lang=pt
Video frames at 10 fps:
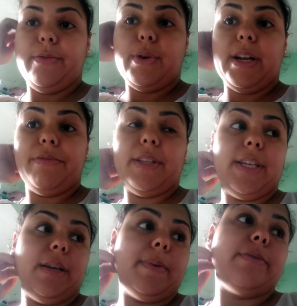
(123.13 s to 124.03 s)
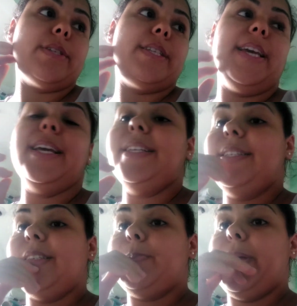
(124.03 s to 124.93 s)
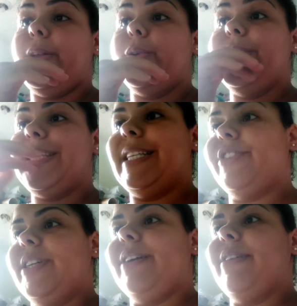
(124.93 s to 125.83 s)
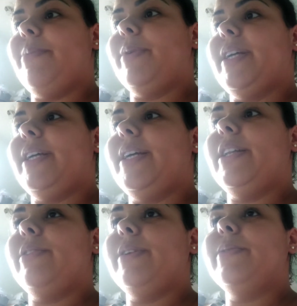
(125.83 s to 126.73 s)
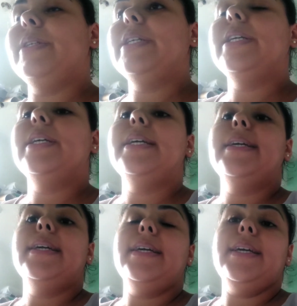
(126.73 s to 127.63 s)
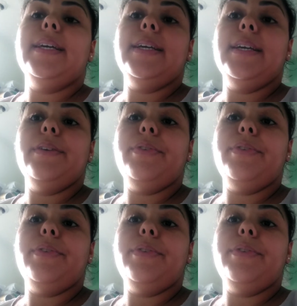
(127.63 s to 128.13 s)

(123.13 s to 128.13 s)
Eu vou gravando aqui pra vocês. Espero que eu não esqueça de gravar, porque, querendo ou não, é...